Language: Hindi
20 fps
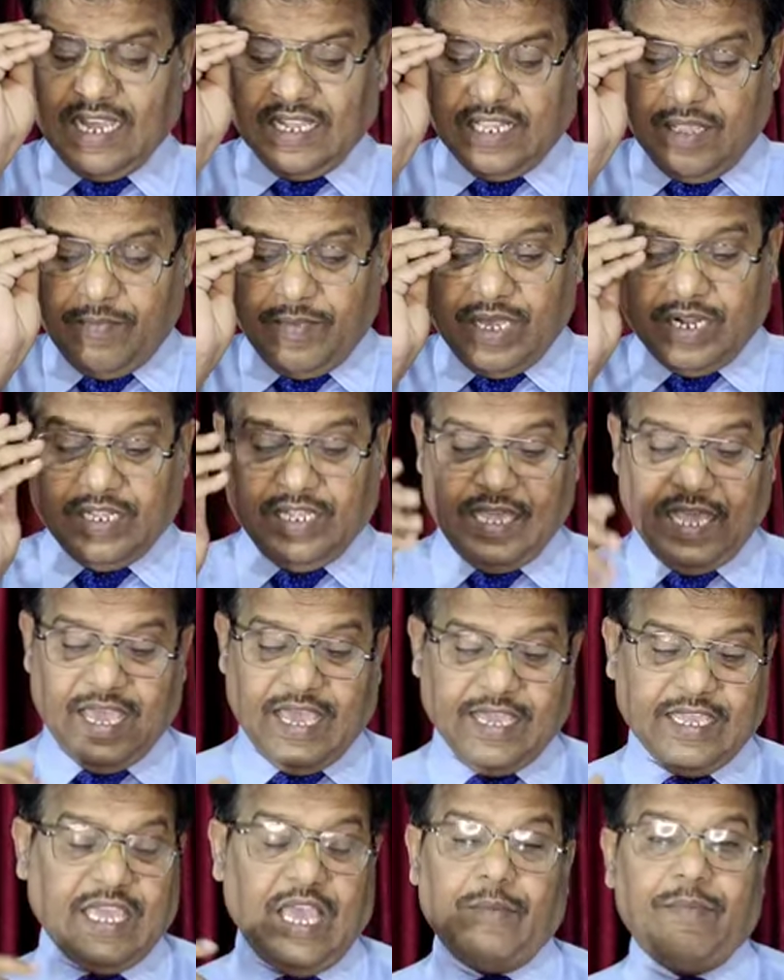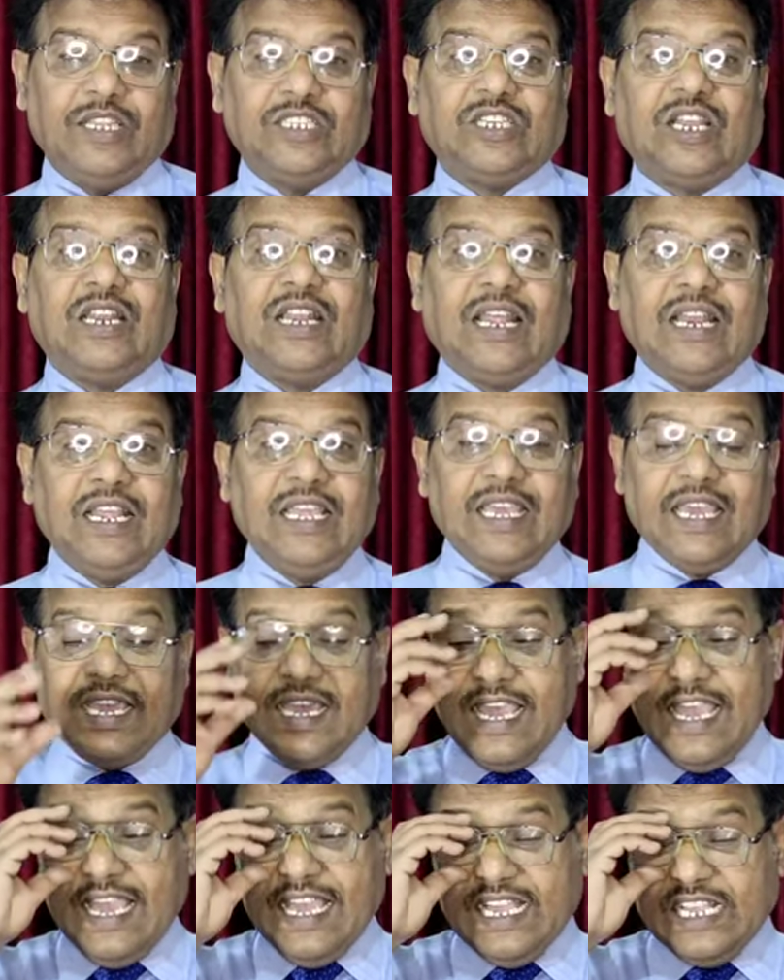खत्म कर दिया है कि हमें जलना नहीं है
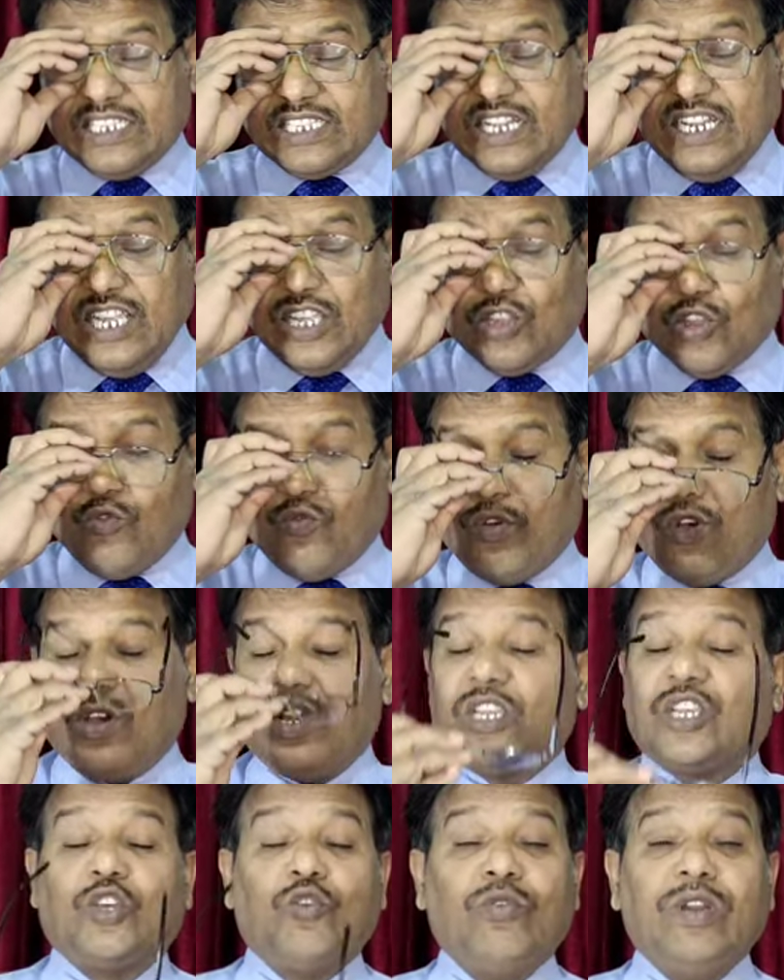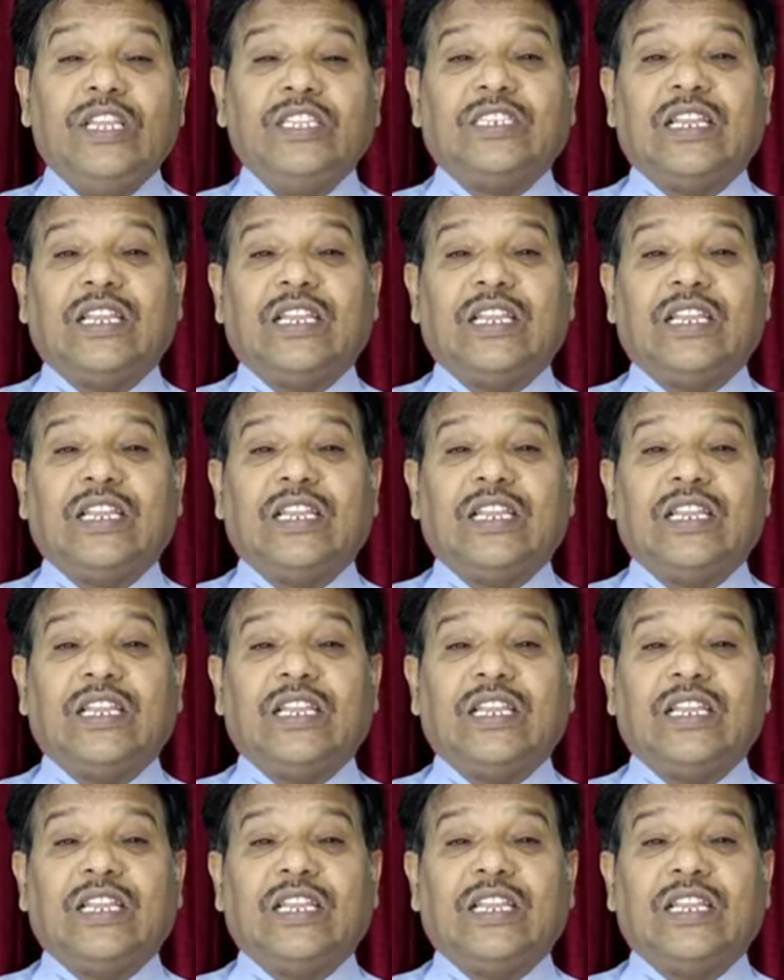इसलिए तो वो क्यों